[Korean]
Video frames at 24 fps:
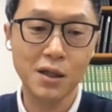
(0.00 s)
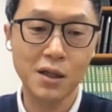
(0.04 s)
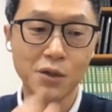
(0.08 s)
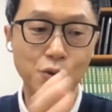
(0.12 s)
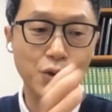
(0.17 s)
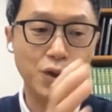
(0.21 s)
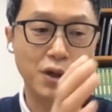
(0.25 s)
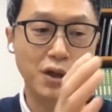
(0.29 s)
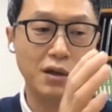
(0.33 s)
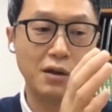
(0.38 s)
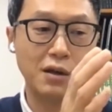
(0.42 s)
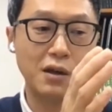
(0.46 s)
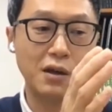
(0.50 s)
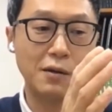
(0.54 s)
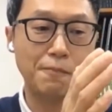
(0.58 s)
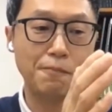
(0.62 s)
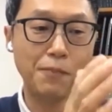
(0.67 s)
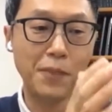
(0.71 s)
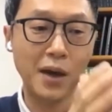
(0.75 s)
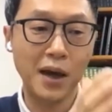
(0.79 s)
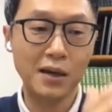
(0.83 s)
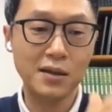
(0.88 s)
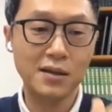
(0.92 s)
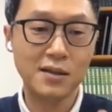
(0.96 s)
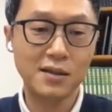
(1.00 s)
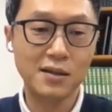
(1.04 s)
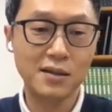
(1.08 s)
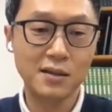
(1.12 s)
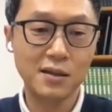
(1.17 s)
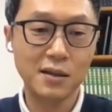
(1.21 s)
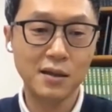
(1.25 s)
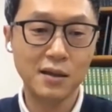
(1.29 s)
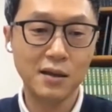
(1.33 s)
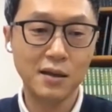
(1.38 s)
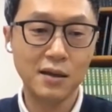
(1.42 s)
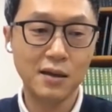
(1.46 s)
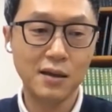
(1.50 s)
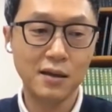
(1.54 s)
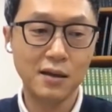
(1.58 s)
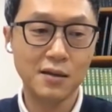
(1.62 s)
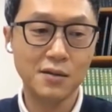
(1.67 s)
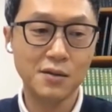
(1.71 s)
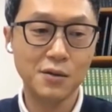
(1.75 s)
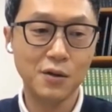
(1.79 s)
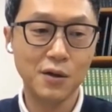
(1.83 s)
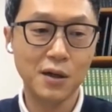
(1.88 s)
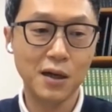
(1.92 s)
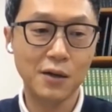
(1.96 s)
기존의
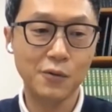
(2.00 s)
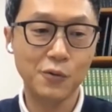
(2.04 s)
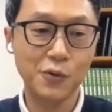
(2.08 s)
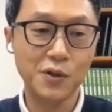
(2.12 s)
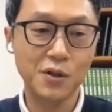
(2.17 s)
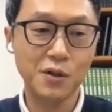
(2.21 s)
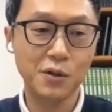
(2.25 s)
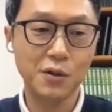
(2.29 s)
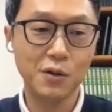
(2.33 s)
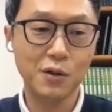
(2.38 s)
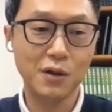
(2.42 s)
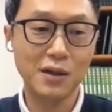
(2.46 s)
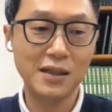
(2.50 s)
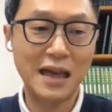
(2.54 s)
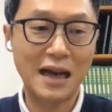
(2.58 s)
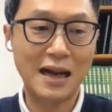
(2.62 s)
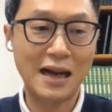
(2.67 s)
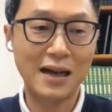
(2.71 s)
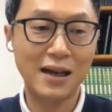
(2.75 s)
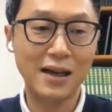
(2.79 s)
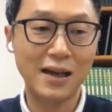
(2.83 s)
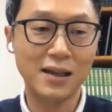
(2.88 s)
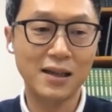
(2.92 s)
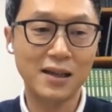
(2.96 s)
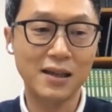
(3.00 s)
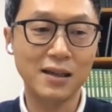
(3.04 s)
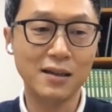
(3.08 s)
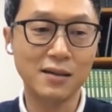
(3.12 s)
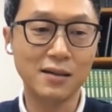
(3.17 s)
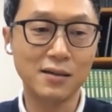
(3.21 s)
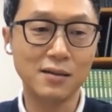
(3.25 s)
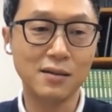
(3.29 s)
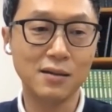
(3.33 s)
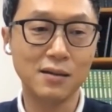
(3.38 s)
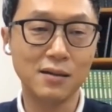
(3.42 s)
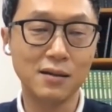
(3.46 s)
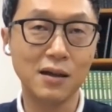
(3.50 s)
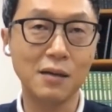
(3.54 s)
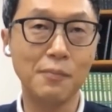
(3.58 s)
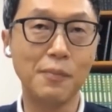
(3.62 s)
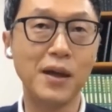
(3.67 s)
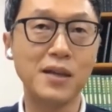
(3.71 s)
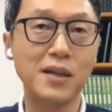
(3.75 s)
메스에서 갖고 있었던 약간의 기능을, 그러니까